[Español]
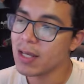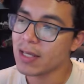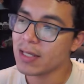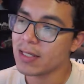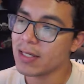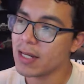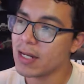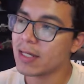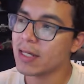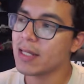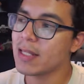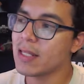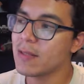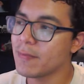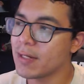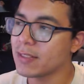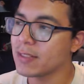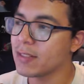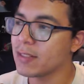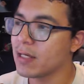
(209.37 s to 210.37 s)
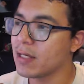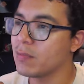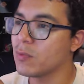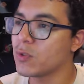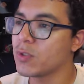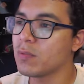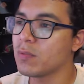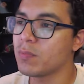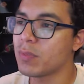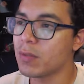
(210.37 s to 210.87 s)
y a la que además
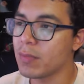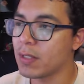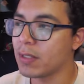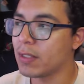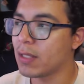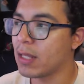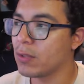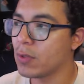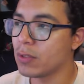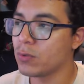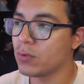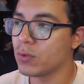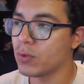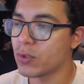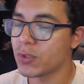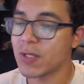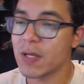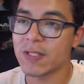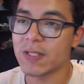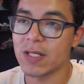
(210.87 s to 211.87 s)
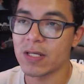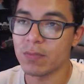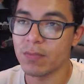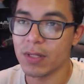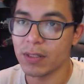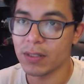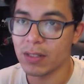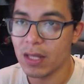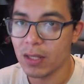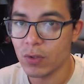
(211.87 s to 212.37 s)
hemos implementado algunos
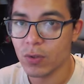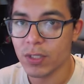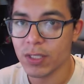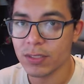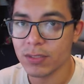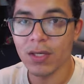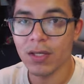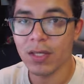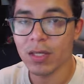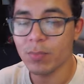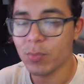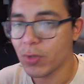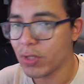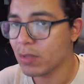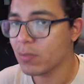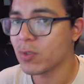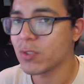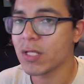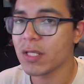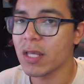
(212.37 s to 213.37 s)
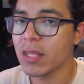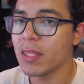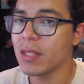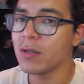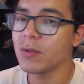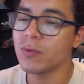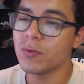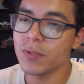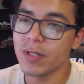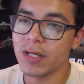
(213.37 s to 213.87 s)
segmentadores que podemos añadir
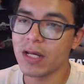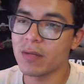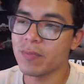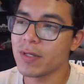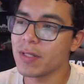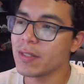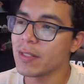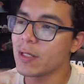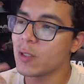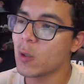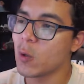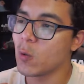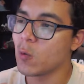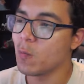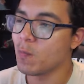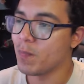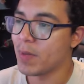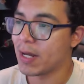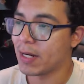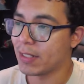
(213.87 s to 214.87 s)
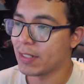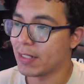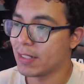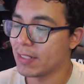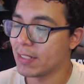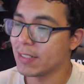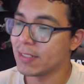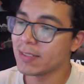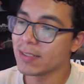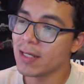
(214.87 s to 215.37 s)
únicamente con un par de
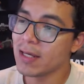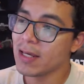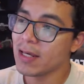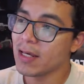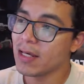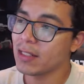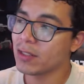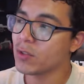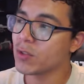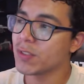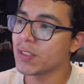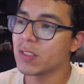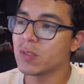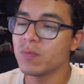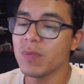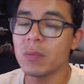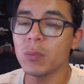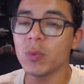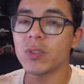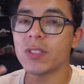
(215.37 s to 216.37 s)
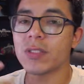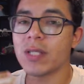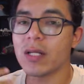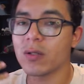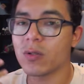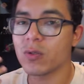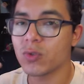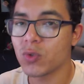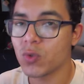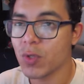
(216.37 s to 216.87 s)
clics. Entonces, vamos a estar
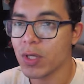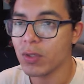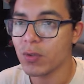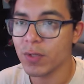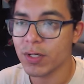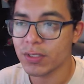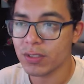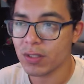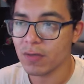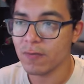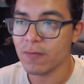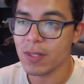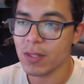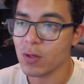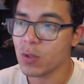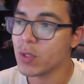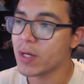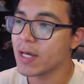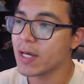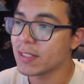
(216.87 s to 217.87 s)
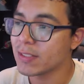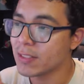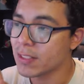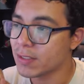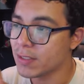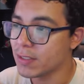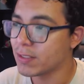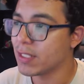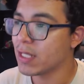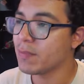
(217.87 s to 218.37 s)
construyendo en este video este
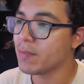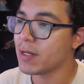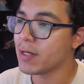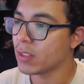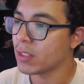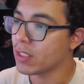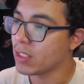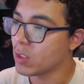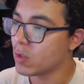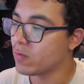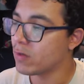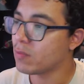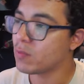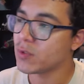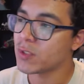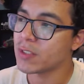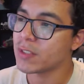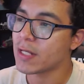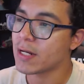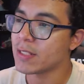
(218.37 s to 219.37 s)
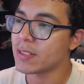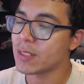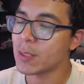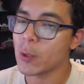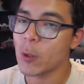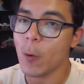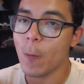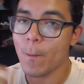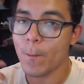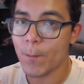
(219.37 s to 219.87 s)
sistema y lo vamos a estar
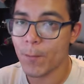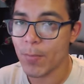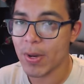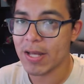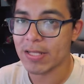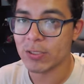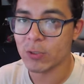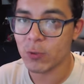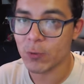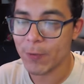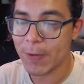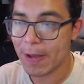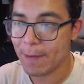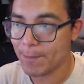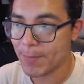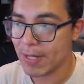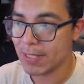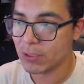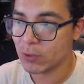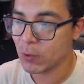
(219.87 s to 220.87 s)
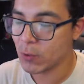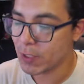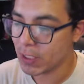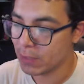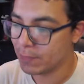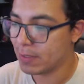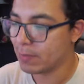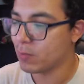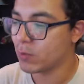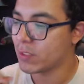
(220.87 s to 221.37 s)
haciendo paso a paso. Y
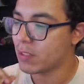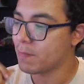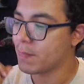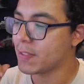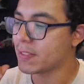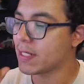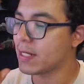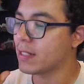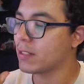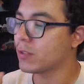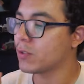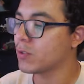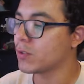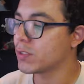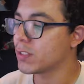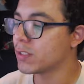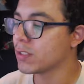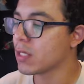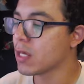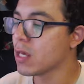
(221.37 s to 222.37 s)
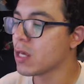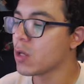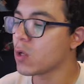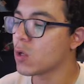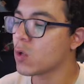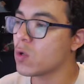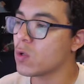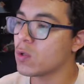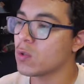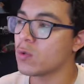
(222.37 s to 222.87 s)
vamos a empezar entonces
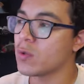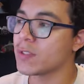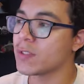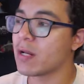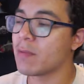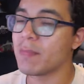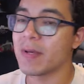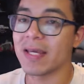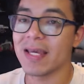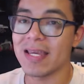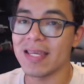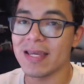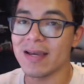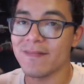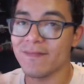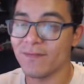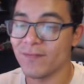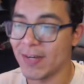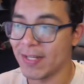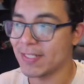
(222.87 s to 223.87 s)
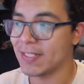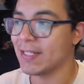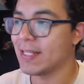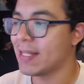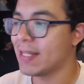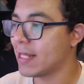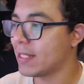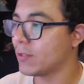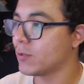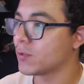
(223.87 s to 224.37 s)
con nuestra pequeña base de
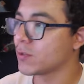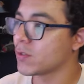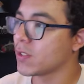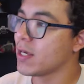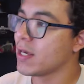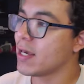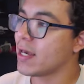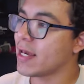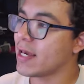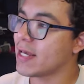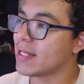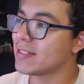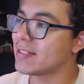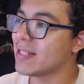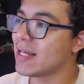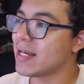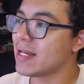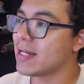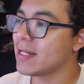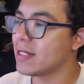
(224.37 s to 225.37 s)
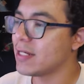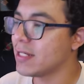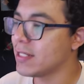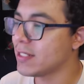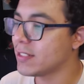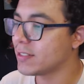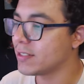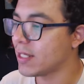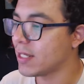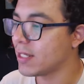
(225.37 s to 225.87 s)
datos, esta
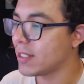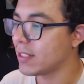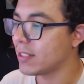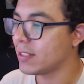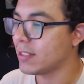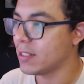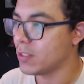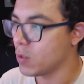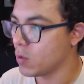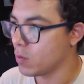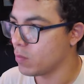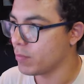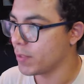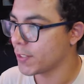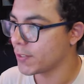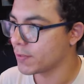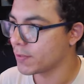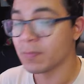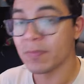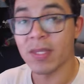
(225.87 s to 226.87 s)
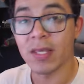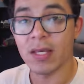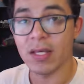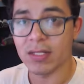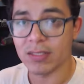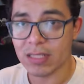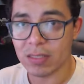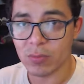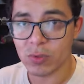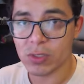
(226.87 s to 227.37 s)
lista de nombres.
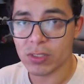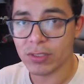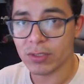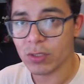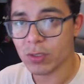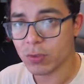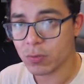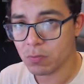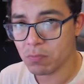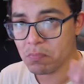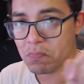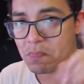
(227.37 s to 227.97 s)
¿Estamos listos?